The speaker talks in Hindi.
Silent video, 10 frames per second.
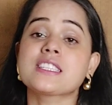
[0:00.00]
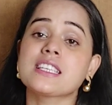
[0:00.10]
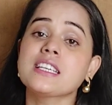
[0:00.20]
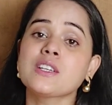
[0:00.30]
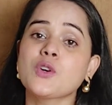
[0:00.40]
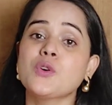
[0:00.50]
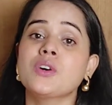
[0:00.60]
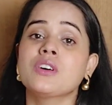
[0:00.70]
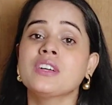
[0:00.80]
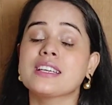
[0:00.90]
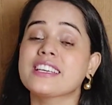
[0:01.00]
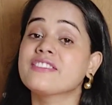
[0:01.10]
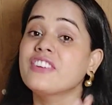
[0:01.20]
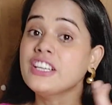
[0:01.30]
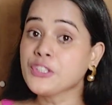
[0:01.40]
स्किन को
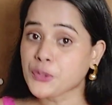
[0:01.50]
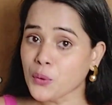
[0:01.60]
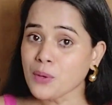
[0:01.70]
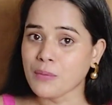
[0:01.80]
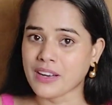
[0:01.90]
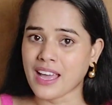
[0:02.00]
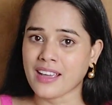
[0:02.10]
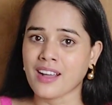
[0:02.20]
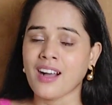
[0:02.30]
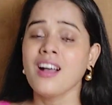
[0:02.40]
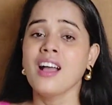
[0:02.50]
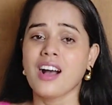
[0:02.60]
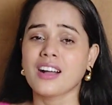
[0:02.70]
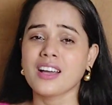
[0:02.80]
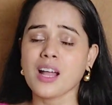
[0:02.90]
इवन टोन बनाएगा
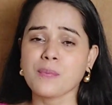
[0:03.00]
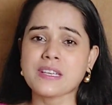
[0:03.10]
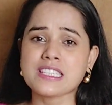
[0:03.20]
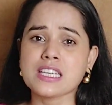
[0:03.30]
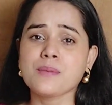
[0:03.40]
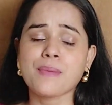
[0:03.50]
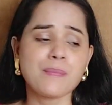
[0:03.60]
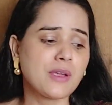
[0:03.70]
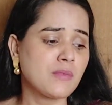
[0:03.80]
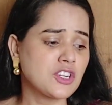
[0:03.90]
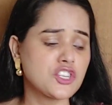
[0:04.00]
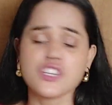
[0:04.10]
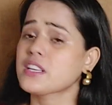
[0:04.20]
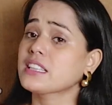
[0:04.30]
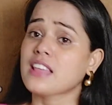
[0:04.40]
अगर आपकी स्किन पे
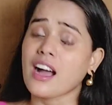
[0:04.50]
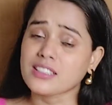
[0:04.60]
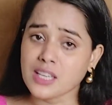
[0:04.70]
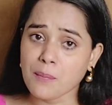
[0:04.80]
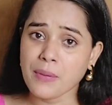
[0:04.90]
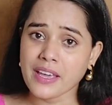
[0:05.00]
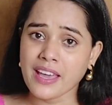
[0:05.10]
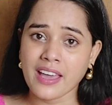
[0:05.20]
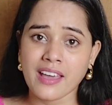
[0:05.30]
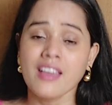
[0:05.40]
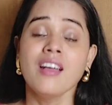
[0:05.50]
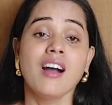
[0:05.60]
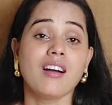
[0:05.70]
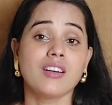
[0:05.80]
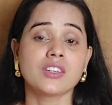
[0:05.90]
पिगमेंटेशन के दाग धब्बे हैं
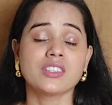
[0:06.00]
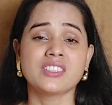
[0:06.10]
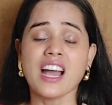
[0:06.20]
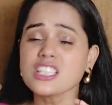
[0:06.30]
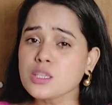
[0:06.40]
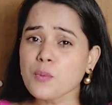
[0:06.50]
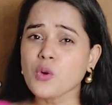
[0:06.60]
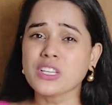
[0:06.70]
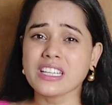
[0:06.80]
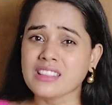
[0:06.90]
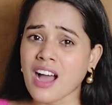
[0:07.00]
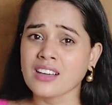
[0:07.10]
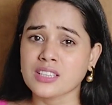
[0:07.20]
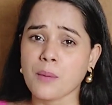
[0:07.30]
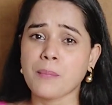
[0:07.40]
और डार्क स्पॉट के
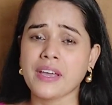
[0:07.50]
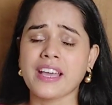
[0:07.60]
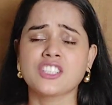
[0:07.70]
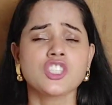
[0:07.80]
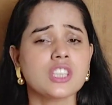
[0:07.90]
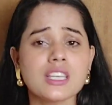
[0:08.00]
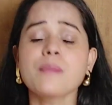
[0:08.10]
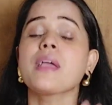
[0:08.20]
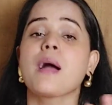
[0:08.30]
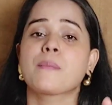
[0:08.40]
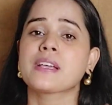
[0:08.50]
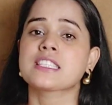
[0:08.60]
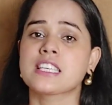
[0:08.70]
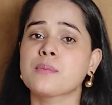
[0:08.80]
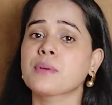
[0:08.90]
दाग धब्बे हैं जितने भी आपके
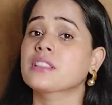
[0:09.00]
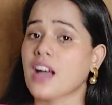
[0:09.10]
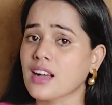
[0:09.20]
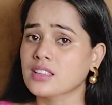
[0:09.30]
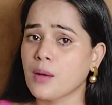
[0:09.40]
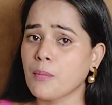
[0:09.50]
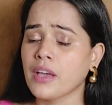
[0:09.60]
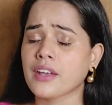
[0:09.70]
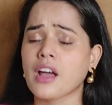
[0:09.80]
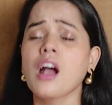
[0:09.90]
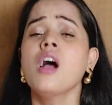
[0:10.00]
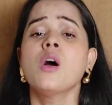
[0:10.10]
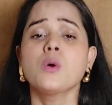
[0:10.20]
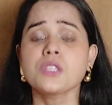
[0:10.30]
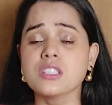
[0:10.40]
स्किन पे दाग धब्बे हैं ना
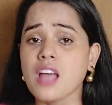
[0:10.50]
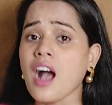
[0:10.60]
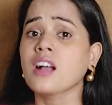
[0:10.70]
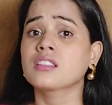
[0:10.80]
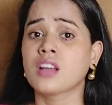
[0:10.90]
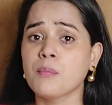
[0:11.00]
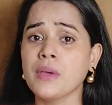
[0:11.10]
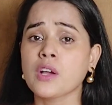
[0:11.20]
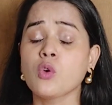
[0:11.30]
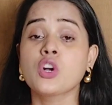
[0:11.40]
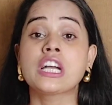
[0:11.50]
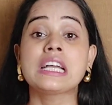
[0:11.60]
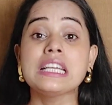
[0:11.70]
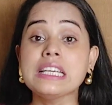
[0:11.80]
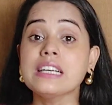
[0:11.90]
उस दाग धब्बे को
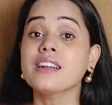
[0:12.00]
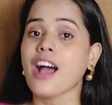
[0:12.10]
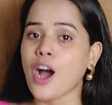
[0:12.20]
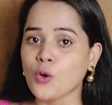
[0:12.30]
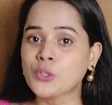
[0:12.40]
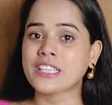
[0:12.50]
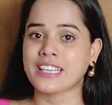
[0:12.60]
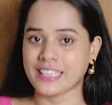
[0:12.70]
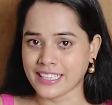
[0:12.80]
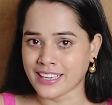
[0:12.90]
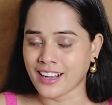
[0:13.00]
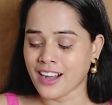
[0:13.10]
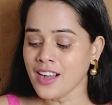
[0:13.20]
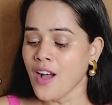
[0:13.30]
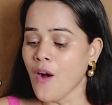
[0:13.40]
क्लियर आउट
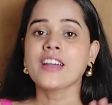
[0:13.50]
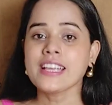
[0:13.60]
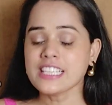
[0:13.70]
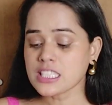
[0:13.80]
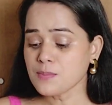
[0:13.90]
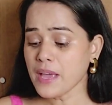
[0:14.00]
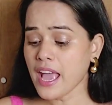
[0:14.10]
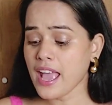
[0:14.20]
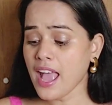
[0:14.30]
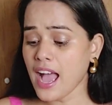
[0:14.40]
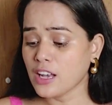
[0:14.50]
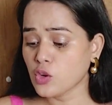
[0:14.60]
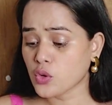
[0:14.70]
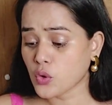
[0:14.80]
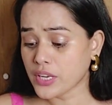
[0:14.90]
करेगा और इसमें है
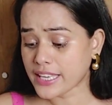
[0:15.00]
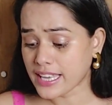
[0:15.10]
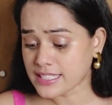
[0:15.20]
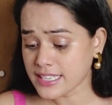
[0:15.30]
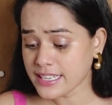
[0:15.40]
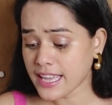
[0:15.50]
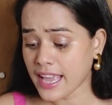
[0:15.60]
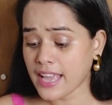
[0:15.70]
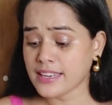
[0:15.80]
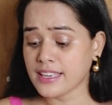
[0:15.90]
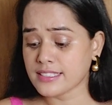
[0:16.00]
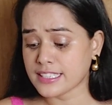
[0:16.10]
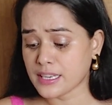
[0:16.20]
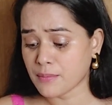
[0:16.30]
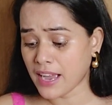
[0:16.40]
हाइलोक्रोनिक एसिड है
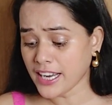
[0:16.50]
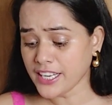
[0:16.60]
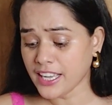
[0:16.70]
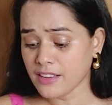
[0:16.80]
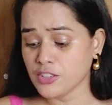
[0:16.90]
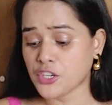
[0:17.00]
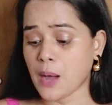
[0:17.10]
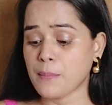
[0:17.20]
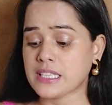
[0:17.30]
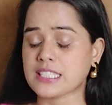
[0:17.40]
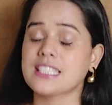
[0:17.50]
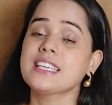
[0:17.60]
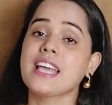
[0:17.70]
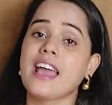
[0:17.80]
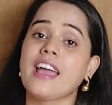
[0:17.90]
नियासिनेमाइड है विटामिन
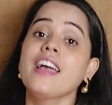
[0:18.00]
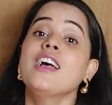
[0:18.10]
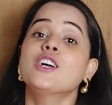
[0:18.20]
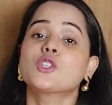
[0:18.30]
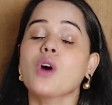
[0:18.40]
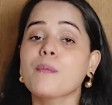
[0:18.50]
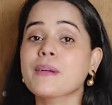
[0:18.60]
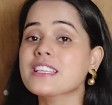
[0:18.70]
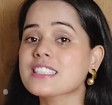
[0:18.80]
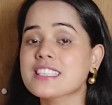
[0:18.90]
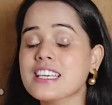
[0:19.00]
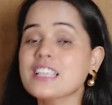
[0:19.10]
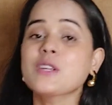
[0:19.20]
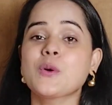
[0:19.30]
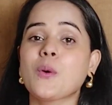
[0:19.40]
सी है तो आपकी
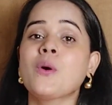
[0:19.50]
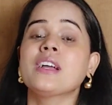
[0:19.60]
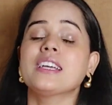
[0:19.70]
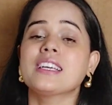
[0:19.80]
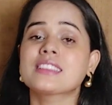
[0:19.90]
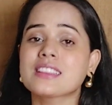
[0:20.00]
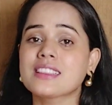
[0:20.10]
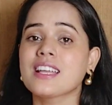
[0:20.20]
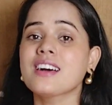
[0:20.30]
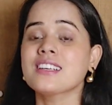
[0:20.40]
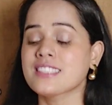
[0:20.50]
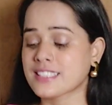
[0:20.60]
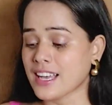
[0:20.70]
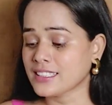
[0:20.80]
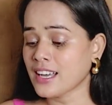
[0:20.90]
स्किन को इत इतना
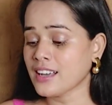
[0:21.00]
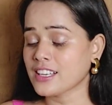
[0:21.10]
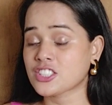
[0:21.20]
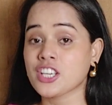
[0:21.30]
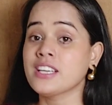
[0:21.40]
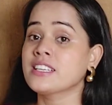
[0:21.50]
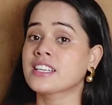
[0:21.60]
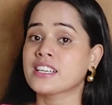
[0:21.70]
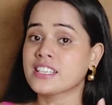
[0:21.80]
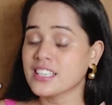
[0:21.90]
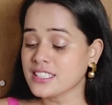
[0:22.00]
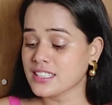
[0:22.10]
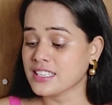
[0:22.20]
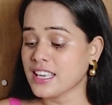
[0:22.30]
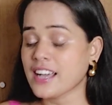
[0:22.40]
ज्यादा अच्छे इंग्रेडिएंट्स
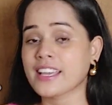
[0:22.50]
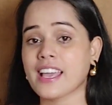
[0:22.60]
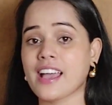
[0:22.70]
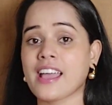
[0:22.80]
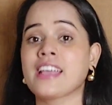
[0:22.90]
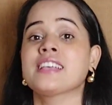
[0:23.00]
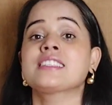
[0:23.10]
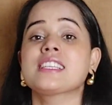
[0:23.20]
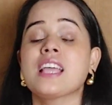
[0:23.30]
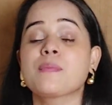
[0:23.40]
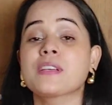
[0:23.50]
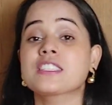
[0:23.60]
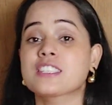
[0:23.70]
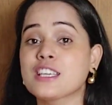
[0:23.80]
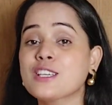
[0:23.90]
दिया गया है इसलिए आपकी
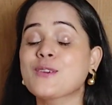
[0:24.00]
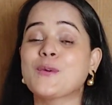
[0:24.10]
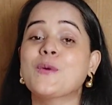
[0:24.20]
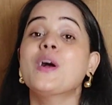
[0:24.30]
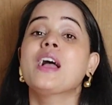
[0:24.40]
स्किन को